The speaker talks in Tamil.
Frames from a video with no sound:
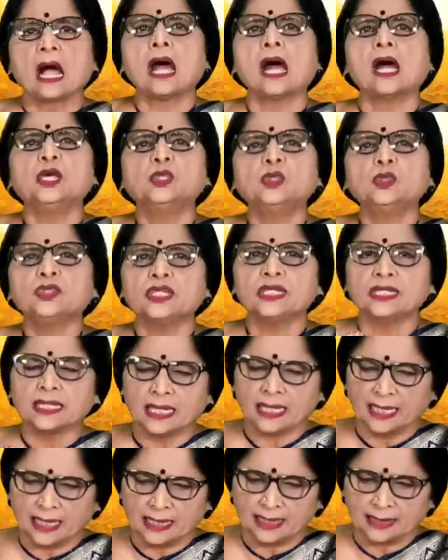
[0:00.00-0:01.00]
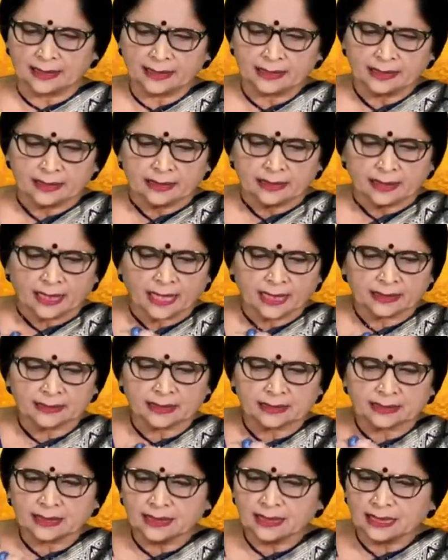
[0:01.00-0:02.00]
ஆறு டு ஏழு
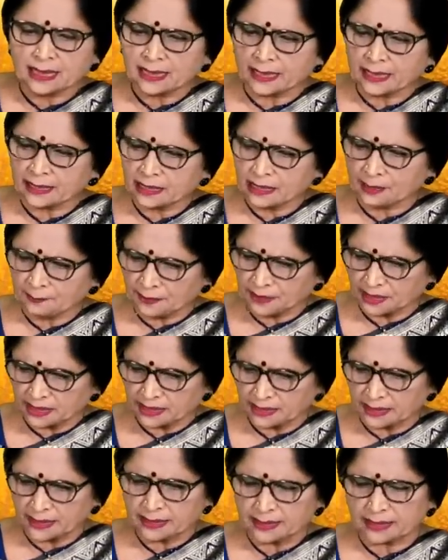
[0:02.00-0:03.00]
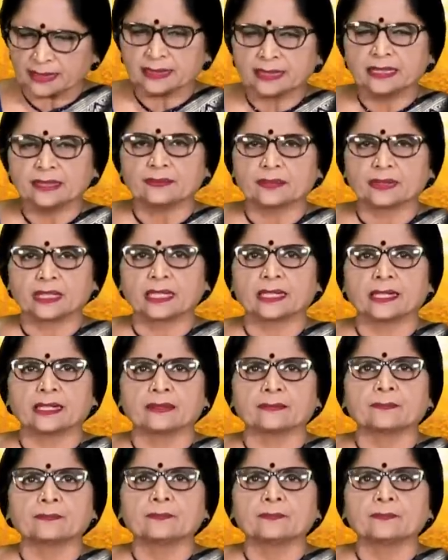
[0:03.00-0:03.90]
அந்த திரிகளை என்ன பண்ணுறீங்க எரிய விடுறீங்க